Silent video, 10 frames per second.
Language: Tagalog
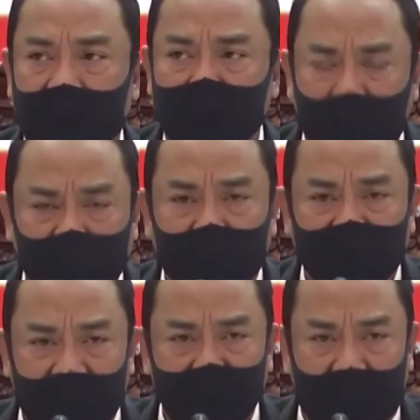And both
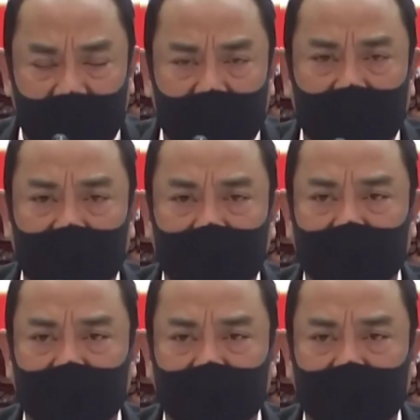of them are.